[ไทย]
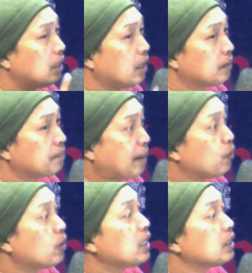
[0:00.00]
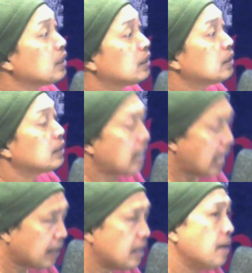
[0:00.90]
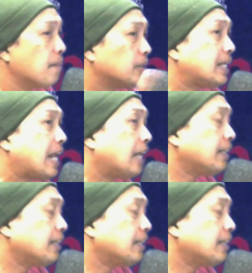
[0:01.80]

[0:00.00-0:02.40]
8ปดโมงครึ่งนะฮะเพราะฉะนั้น